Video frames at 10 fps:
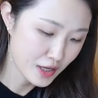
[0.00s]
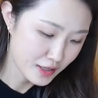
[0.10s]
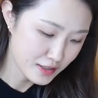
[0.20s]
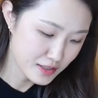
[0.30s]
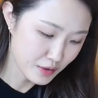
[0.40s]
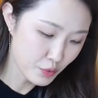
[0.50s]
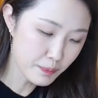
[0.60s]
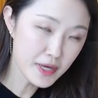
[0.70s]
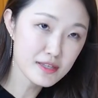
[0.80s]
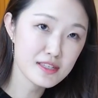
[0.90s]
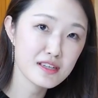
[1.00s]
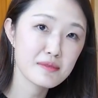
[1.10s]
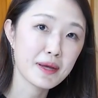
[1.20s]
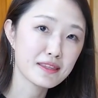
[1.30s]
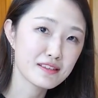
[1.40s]
이제 홈페이지
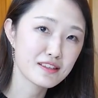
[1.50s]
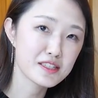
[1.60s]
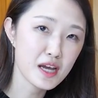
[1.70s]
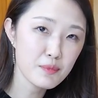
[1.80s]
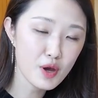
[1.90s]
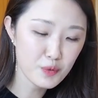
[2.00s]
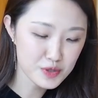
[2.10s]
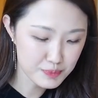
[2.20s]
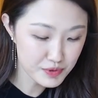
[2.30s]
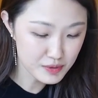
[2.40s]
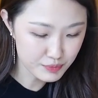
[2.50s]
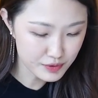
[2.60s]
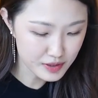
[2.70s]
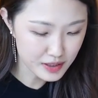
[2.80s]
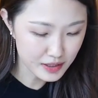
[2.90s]
만드는데 참여하고 싶으신
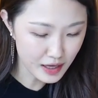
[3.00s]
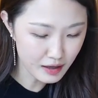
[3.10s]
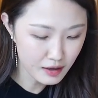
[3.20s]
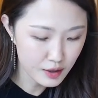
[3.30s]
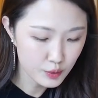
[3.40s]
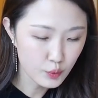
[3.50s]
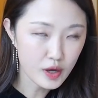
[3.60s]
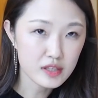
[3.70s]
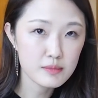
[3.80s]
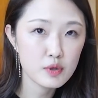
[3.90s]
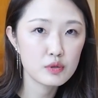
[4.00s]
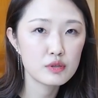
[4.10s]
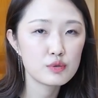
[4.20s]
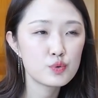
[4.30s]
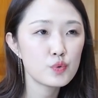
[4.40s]
분들이나 또 아니면은
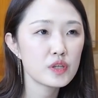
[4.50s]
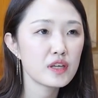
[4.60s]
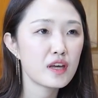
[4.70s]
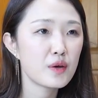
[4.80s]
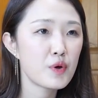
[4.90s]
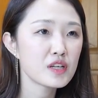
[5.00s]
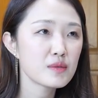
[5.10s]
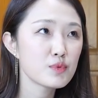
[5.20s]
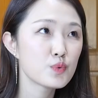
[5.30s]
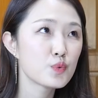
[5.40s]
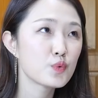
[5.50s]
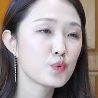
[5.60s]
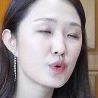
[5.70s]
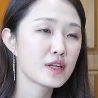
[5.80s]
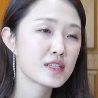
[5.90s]
초기에
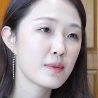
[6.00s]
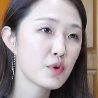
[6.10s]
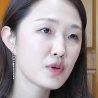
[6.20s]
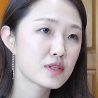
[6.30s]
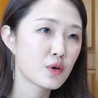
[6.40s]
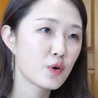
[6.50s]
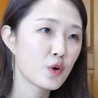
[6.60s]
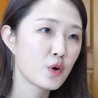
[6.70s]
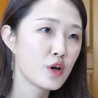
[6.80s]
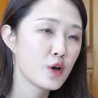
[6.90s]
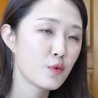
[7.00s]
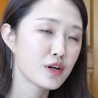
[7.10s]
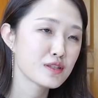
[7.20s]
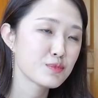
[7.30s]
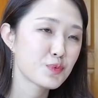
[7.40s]
황심소에 참여해서
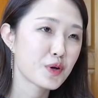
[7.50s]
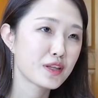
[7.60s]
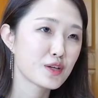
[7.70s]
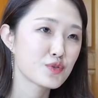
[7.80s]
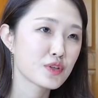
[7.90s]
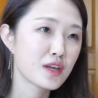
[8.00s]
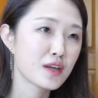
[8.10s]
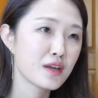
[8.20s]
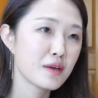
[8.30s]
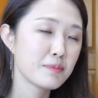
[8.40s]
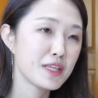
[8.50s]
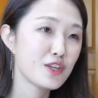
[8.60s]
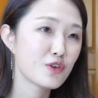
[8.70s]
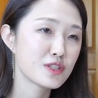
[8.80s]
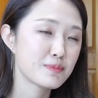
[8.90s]
황심소가 나중에 미디어
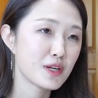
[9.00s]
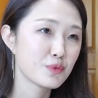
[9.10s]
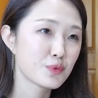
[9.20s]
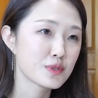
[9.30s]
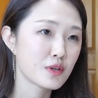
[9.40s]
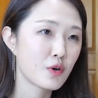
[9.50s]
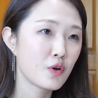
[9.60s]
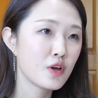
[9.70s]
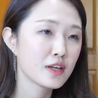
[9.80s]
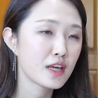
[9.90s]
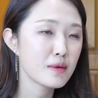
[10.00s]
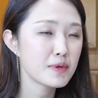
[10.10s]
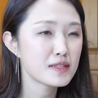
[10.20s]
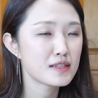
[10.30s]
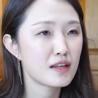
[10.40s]
집단으로서
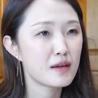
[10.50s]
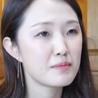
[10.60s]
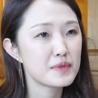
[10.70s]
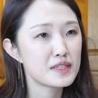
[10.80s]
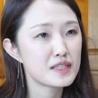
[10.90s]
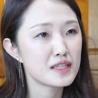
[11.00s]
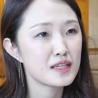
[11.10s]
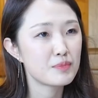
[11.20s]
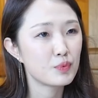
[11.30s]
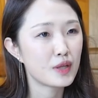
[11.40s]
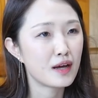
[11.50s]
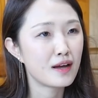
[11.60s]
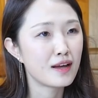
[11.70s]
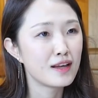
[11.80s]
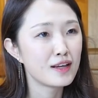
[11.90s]
KBS나 MBC보다
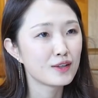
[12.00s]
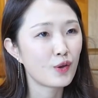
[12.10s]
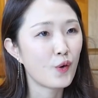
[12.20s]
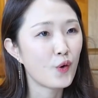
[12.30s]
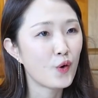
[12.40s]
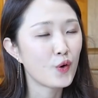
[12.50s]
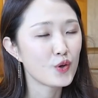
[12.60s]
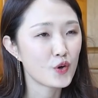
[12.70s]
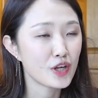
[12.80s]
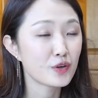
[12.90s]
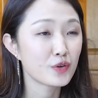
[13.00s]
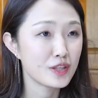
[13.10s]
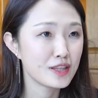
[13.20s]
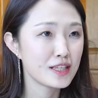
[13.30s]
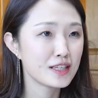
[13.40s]
더 영향력
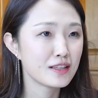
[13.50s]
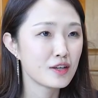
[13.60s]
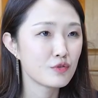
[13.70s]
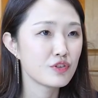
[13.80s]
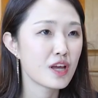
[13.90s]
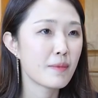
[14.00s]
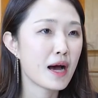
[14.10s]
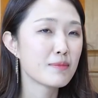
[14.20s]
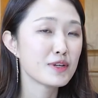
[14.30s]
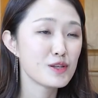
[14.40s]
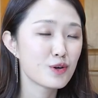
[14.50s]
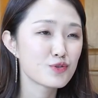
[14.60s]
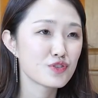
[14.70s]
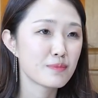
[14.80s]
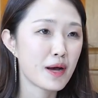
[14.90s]
있는 우리의 마음을
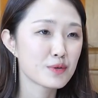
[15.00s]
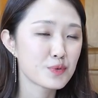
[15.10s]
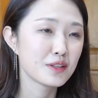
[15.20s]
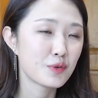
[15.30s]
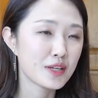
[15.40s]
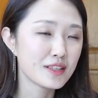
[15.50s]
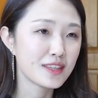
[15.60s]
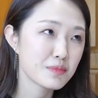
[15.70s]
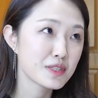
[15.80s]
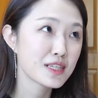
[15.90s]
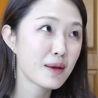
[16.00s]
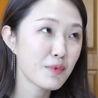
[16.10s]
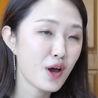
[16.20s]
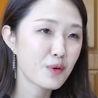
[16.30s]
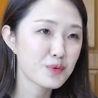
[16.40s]
읽어주는 방송이 되는데
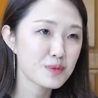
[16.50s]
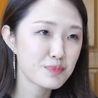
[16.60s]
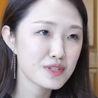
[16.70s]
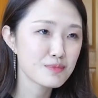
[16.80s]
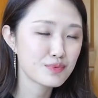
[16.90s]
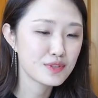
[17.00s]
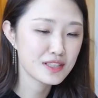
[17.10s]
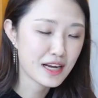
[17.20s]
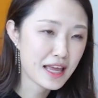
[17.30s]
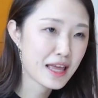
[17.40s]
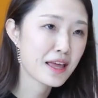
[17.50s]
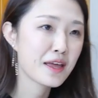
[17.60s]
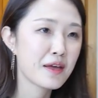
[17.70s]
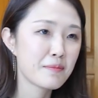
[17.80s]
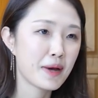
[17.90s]
참여하고 싶으신 분들의
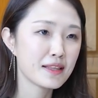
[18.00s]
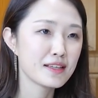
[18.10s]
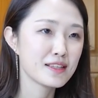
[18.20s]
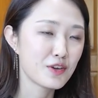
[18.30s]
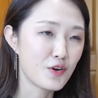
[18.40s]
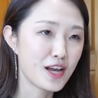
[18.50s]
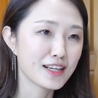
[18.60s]
많은 연락을